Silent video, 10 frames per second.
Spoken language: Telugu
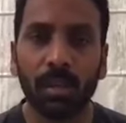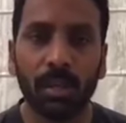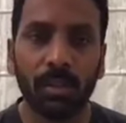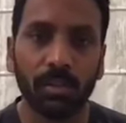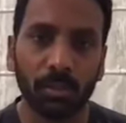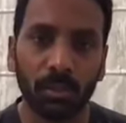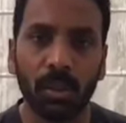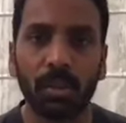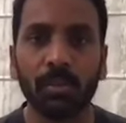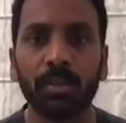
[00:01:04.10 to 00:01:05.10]
ఉన్న
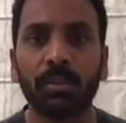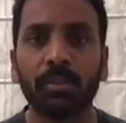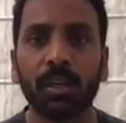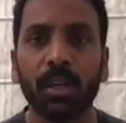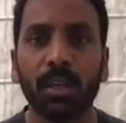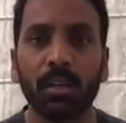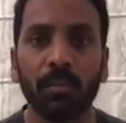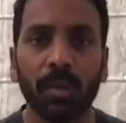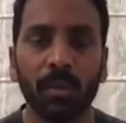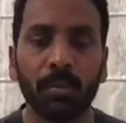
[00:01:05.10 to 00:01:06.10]
సోదరుల గురించి కూడా
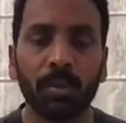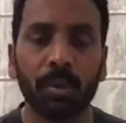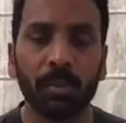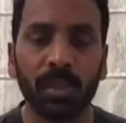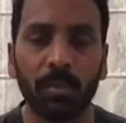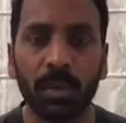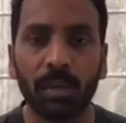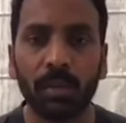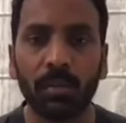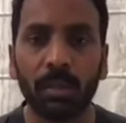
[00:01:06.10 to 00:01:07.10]
మనం రెండు నిమిషాలు
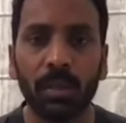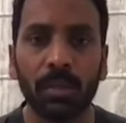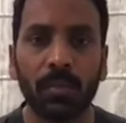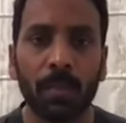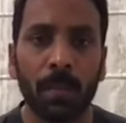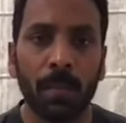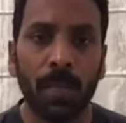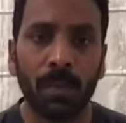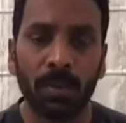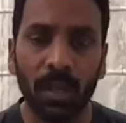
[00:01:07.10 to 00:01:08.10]
మాట్లాడుకోవాలి
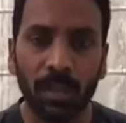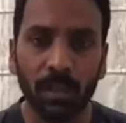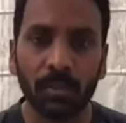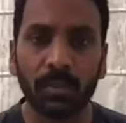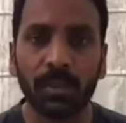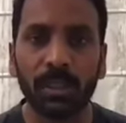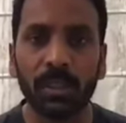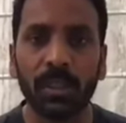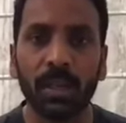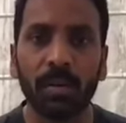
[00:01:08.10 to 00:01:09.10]
వీళ్ళందరూ
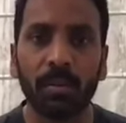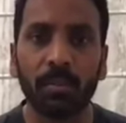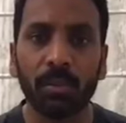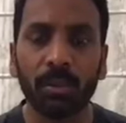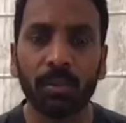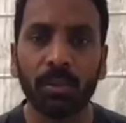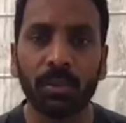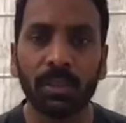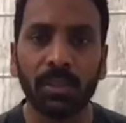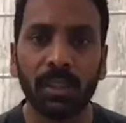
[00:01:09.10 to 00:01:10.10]
స్వచ్ఛందంగా ముందుకు
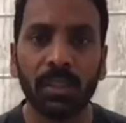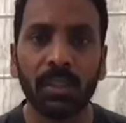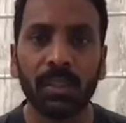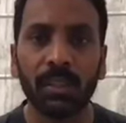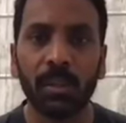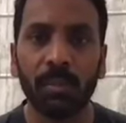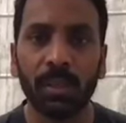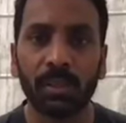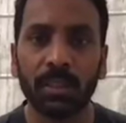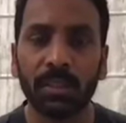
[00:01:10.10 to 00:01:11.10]
వచ్చేసి ఈ
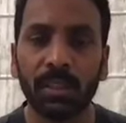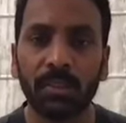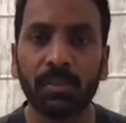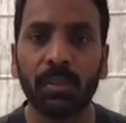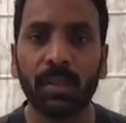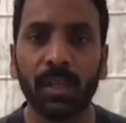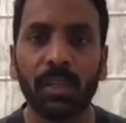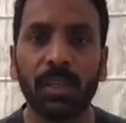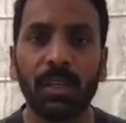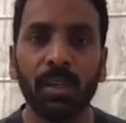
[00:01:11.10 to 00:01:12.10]
పరీక్షలు
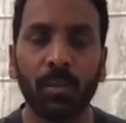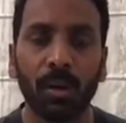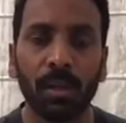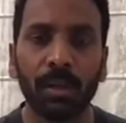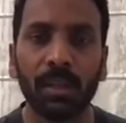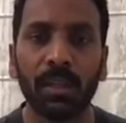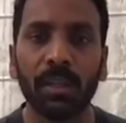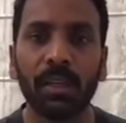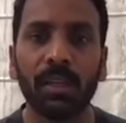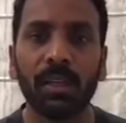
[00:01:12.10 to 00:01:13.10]
చేయించుకోవడానికి ఈ
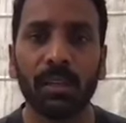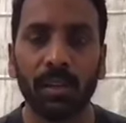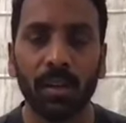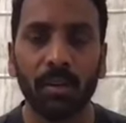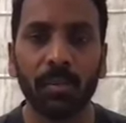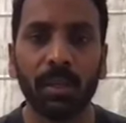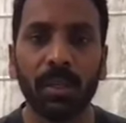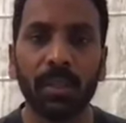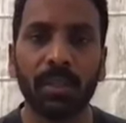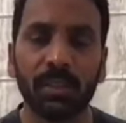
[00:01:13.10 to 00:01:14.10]
క్వారంటైన్కి రావడం
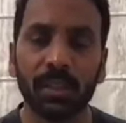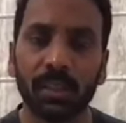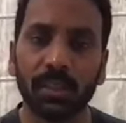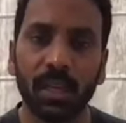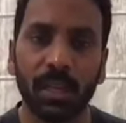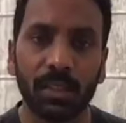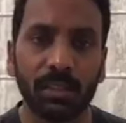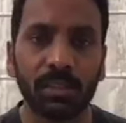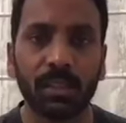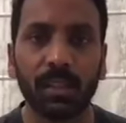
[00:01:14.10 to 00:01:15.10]
అనేది నిజంగా చాలా
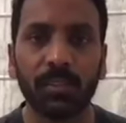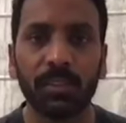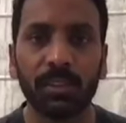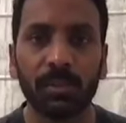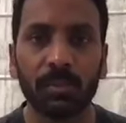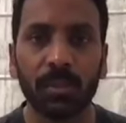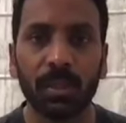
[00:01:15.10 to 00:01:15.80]
హర్షించదగ్గ విషయం